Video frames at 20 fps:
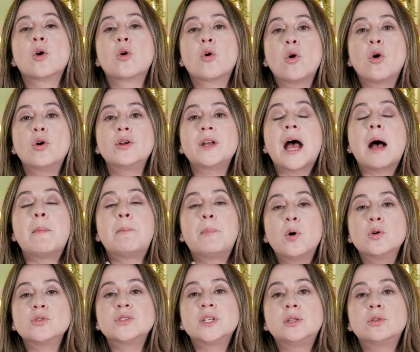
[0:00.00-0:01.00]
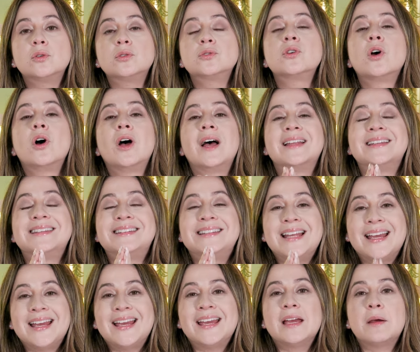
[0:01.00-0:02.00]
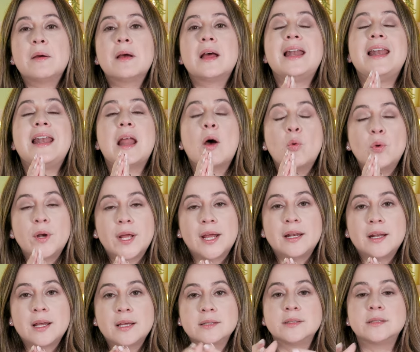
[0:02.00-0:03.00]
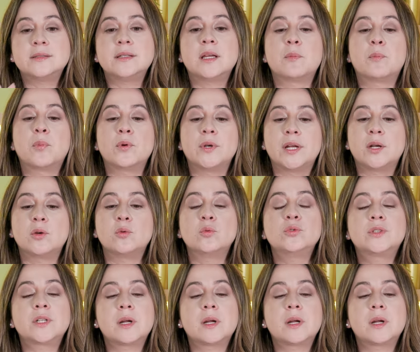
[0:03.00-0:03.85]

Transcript: con apósitos de laurel, es decir, poner en un